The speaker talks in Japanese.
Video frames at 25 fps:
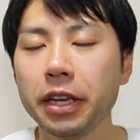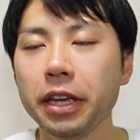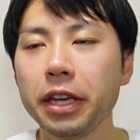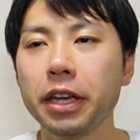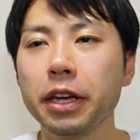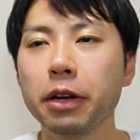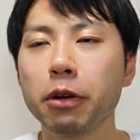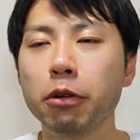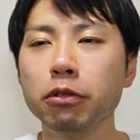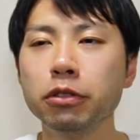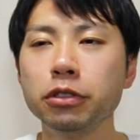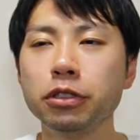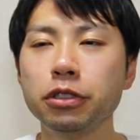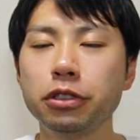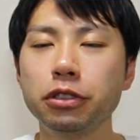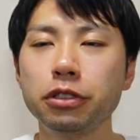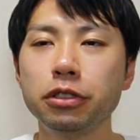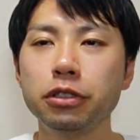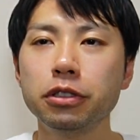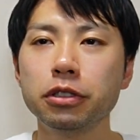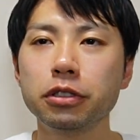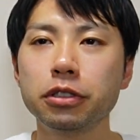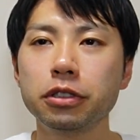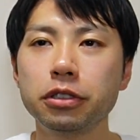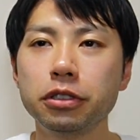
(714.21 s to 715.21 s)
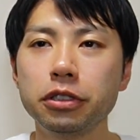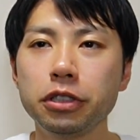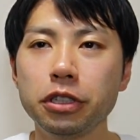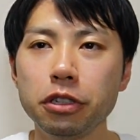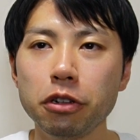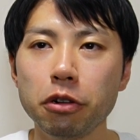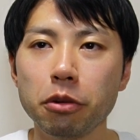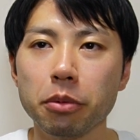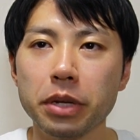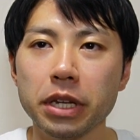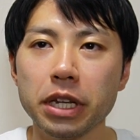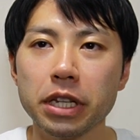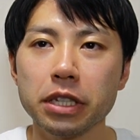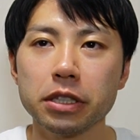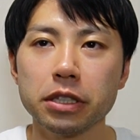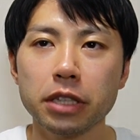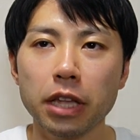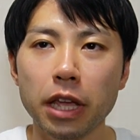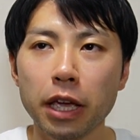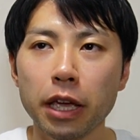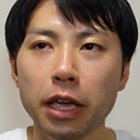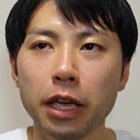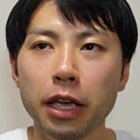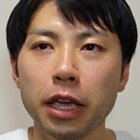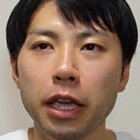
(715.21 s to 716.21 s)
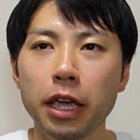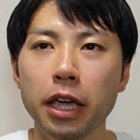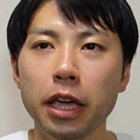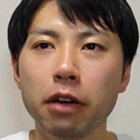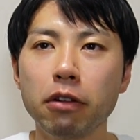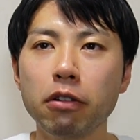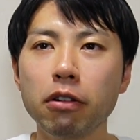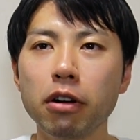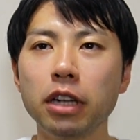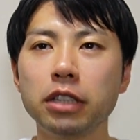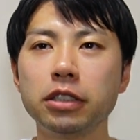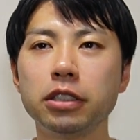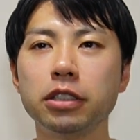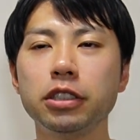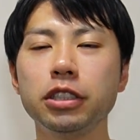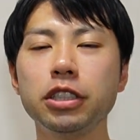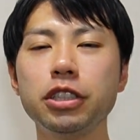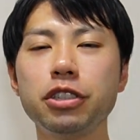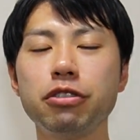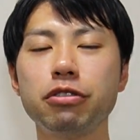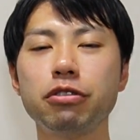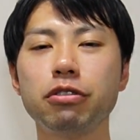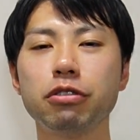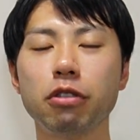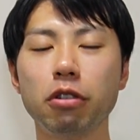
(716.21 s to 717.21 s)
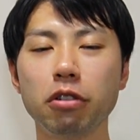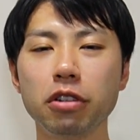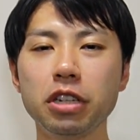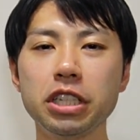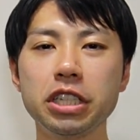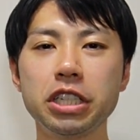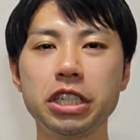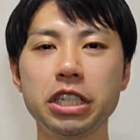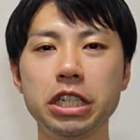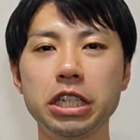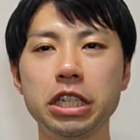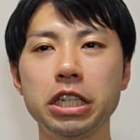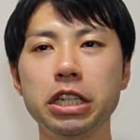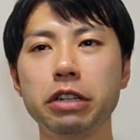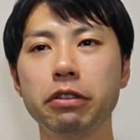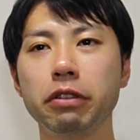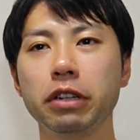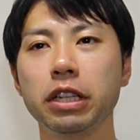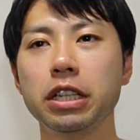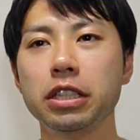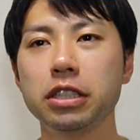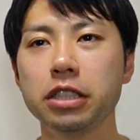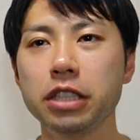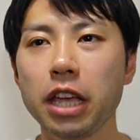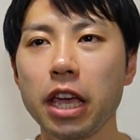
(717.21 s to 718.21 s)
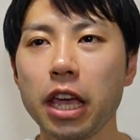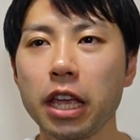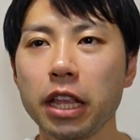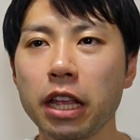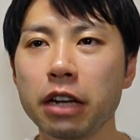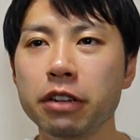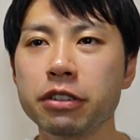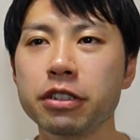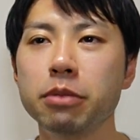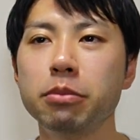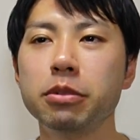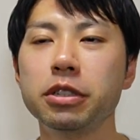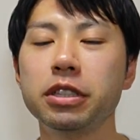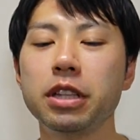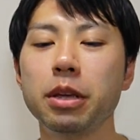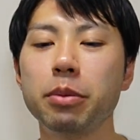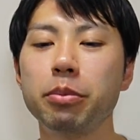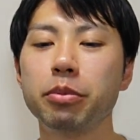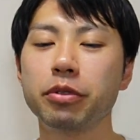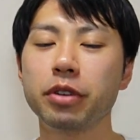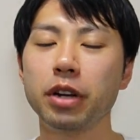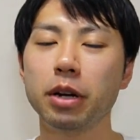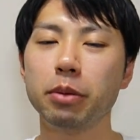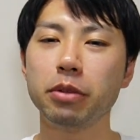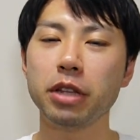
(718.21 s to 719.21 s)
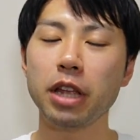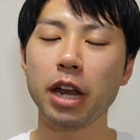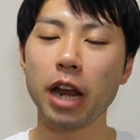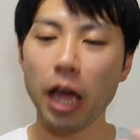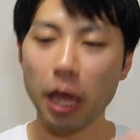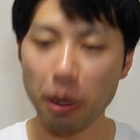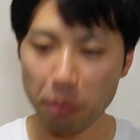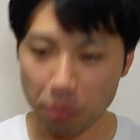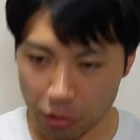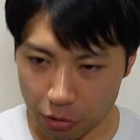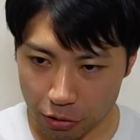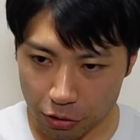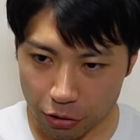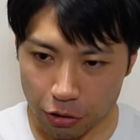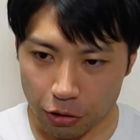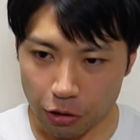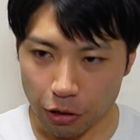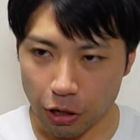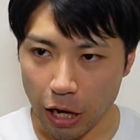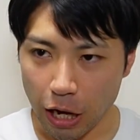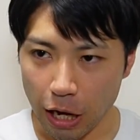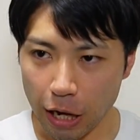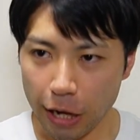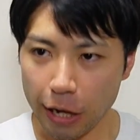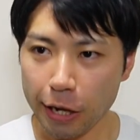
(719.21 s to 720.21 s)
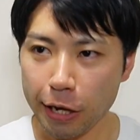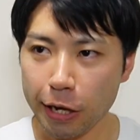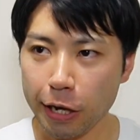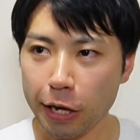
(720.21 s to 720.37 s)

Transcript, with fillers: えー、今週の水曜日ですね、えー、5月25日はですね、ダルジャブステップクラブでライブ。はい、